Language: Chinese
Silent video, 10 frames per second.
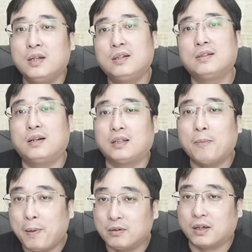然后他
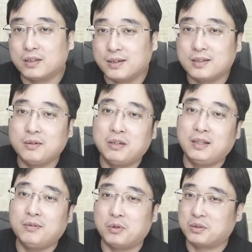报道这个新
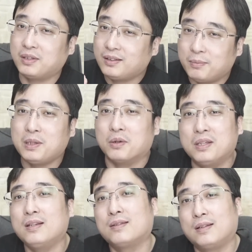闻，我觉得特别有
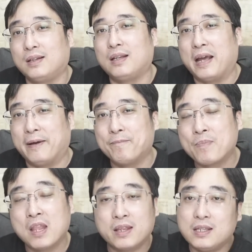意思的一点啊，
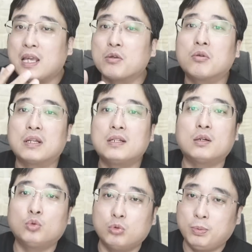他引用了一张
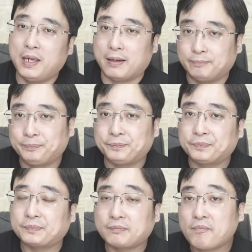图片。
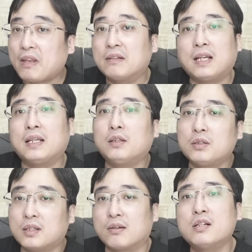大家都
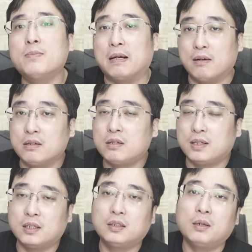知道日本人是一
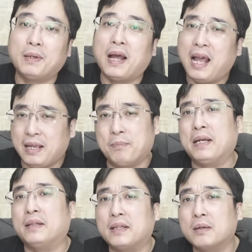个特别暧
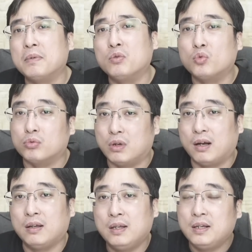昧的一个民族啊，
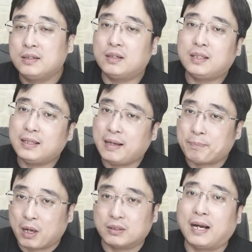然后他在
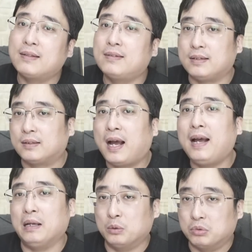表达自己
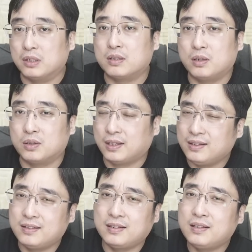态度的时候，他
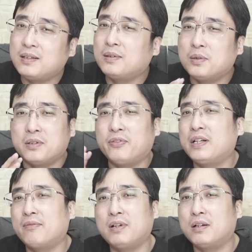其实都是非
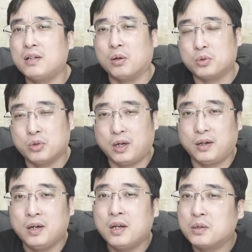常非常绕圈儿。
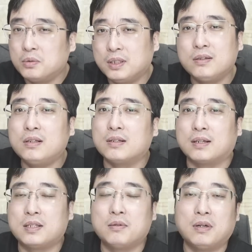共同社这个
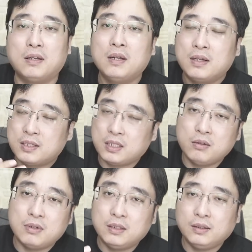新闻，新
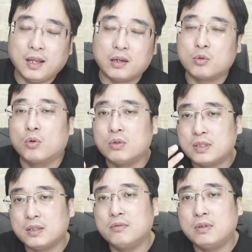闻内容、
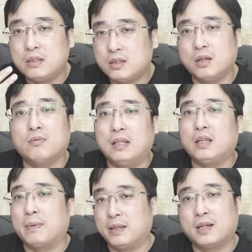新闻正文里
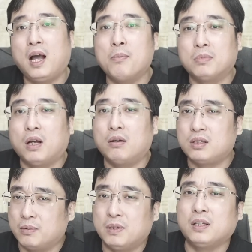边你看不到
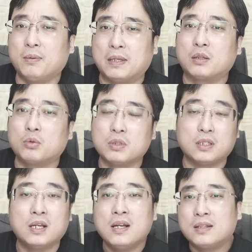什么特别的东
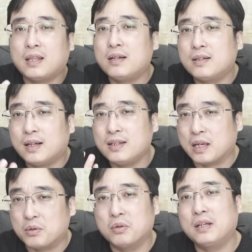西，但是他
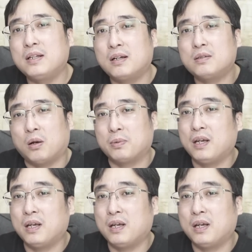引用了一张照片，